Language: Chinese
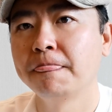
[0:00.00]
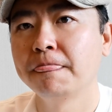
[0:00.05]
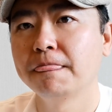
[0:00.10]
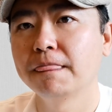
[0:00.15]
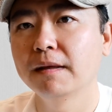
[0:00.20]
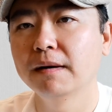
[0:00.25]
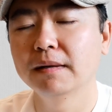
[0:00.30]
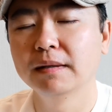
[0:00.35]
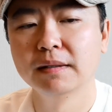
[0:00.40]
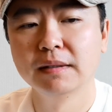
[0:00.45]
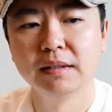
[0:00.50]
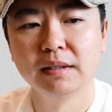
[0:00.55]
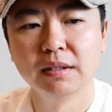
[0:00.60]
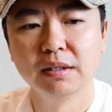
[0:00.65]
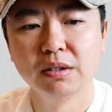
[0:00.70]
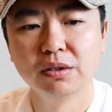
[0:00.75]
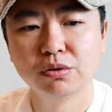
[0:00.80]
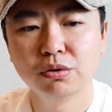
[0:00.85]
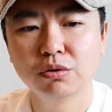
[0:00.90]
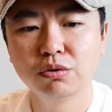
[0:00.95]
啊，
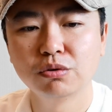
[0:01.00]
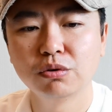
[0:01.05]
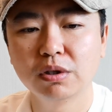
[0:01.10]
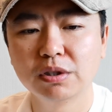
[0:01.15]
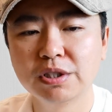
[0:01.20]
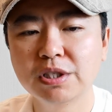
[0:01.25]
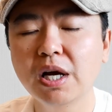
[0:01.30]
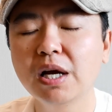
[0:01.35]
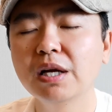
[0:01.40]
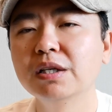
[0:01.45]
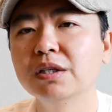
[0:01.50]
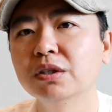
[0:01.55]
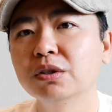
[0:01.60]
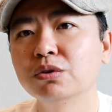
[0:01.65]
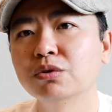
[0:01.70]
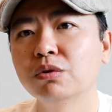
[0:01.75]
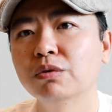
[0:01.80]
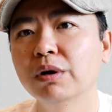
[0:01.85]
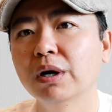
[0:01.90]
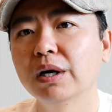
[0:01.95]
所以我说战争
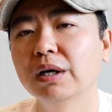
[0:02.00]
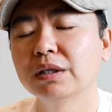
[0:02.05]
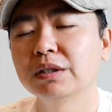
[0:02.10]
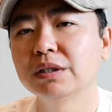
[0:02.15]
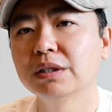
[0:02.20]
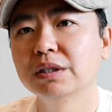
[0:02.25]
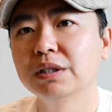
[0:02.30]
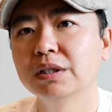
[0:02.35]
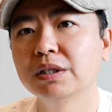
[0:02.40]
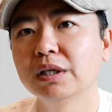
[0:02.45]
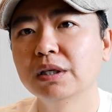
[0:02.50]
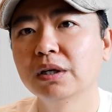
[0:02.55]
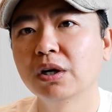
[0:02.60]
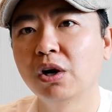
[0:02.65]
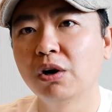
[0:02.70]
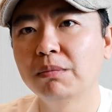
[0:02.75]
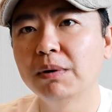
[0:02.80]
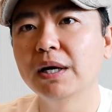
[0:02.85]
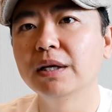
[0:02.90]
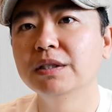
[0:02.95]
中啊，实际上
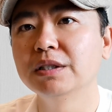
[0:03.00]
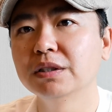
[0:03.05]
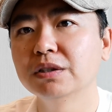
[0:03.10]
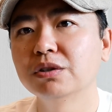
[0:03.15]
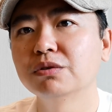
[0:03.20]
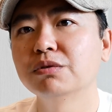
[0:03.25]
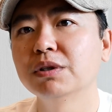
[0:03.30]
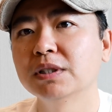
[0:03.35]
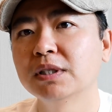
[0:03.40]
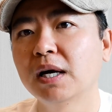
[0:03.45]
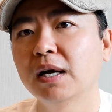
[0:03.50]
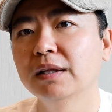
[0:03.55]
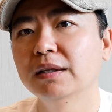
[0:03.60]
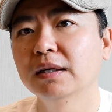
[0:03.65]
老百姓是最惨。